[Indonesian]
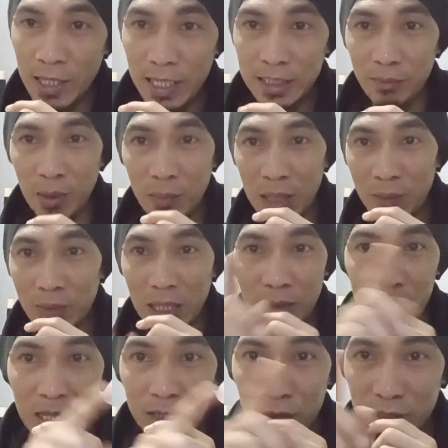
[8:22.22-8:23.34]
oke lah tanpa
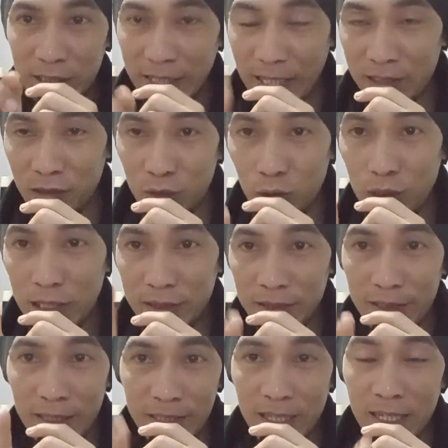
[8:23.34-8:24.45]
berlama-lama durasi, durasi
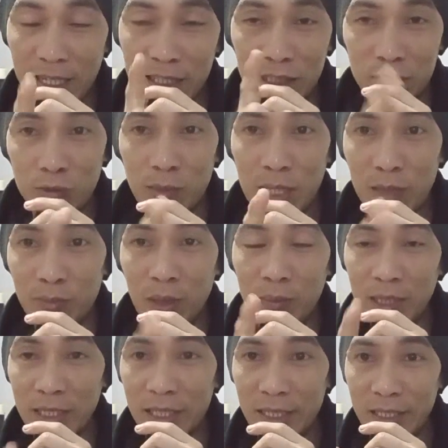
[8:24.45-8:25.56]
saya hanya cuma
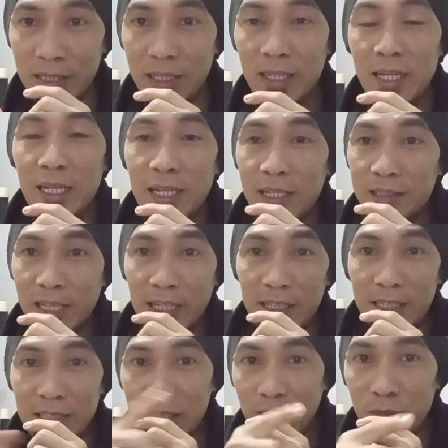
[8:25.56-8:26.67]
8 menit
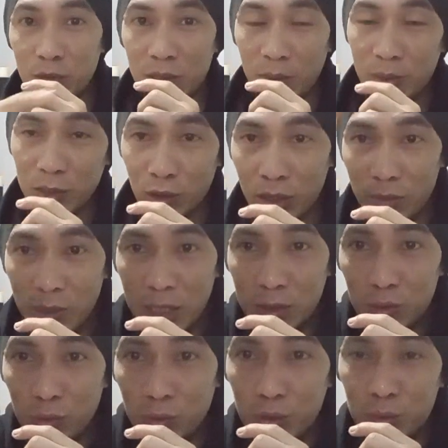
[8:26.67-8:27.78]
sekali lagi saya mengucapkan tolong
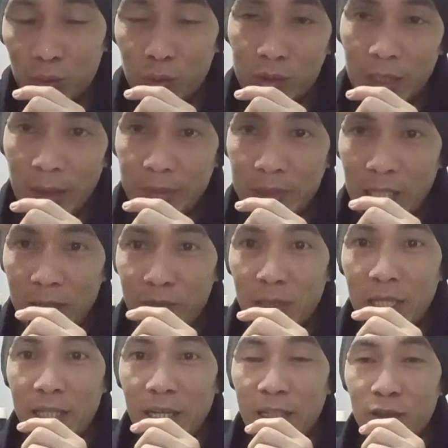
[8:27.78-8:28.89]
dibantu untuk subscribe
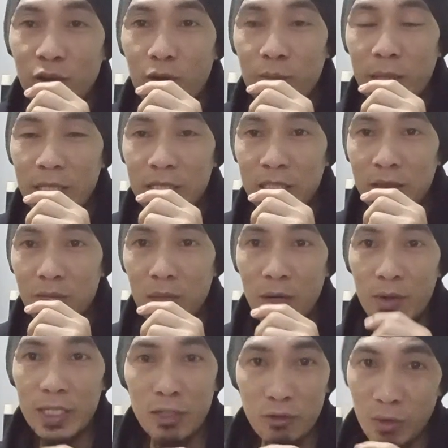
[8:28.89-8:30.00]
like and comment di
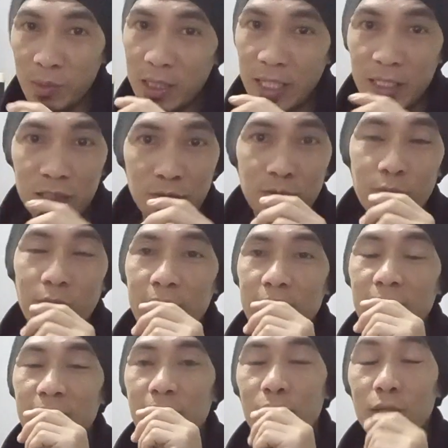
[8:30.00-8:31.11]
bawah ya wabillahi taufiq
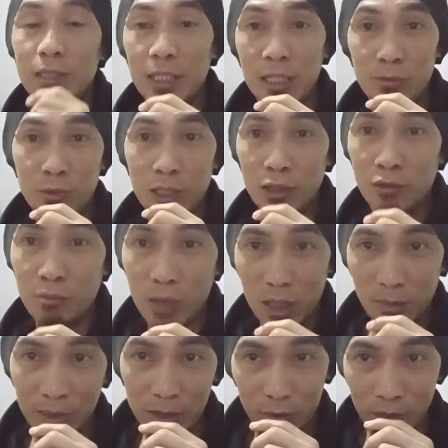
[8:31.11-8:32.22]
walhidayah wassalamualaikum
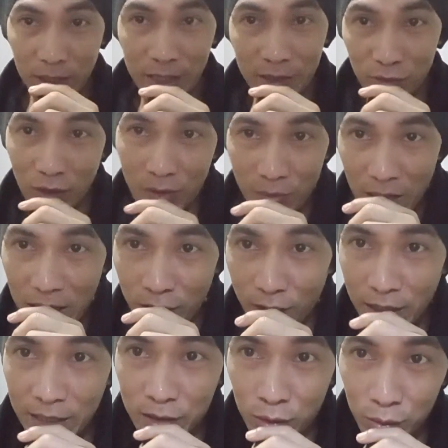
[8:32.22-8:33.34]
warahmatullahi
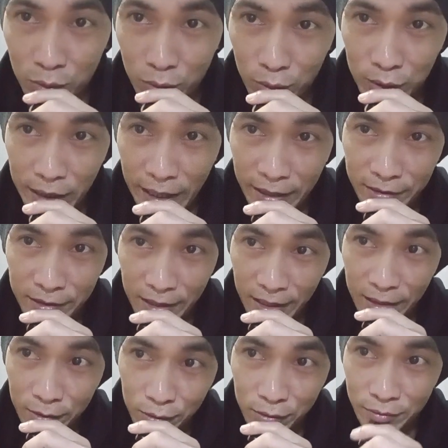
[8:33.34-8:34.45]
wabarakatuh sehat
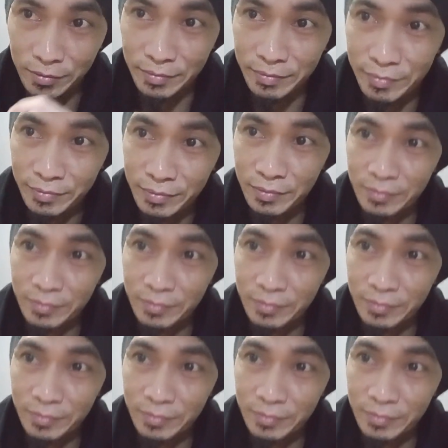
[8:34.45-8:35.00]
selalu